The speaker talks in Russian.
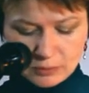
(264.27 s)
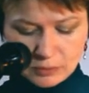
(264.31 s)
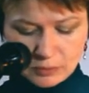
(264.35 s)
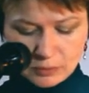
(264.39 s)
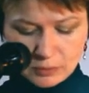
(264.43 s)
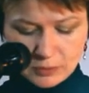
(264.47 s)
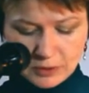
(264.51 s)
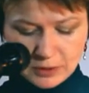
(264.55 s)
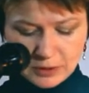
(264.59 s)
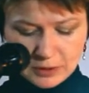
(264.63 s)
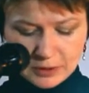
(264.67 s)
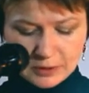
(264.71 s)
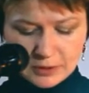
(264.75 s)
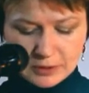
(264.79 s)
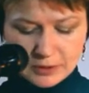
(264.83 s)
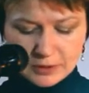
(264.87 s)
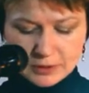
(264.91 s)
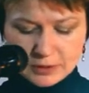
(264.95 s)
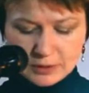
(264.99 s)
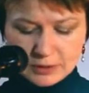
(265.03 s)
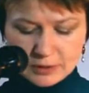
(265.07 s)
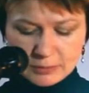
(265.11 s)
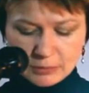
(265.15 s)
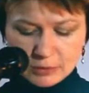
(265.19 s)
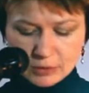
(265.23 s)
вот
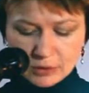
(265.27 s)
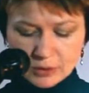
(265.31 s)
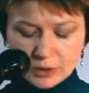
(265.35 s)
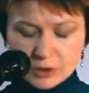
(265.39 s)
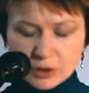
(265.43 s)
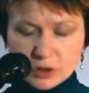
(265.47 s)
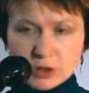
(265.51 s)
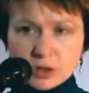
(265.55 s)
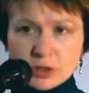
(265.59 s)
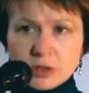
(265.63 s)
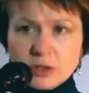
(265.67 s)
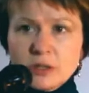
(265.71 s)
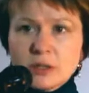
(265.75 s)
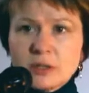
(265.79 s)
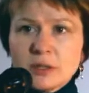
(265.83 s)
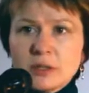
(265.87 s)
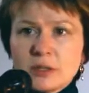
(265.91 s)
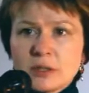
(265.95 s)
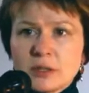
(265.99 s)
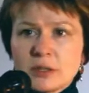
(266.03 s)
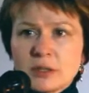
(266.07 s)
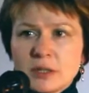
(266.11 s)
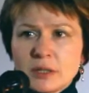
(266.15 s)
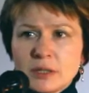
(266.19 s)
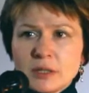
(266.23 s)
переходя к самой
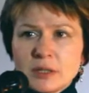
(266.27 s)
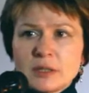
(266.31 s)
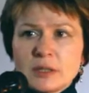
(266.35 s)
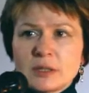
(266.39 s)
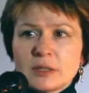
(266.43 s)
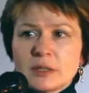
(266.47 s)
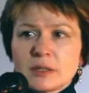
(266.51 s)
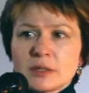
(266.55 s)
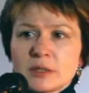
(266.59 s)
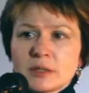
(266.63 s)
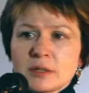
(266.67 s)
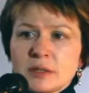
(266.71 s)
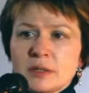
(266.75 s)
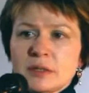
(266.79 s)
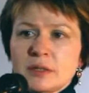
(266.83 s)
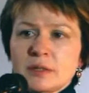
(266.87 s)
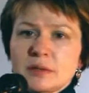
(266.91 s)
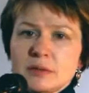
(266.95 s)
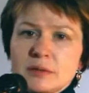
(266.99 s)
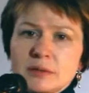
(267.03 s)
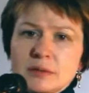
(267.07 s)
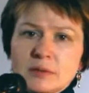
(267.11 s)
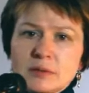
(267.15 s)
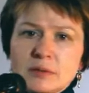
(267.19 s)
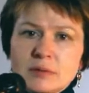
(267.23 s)
книжке, я и
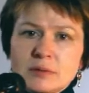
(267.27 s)
тогда,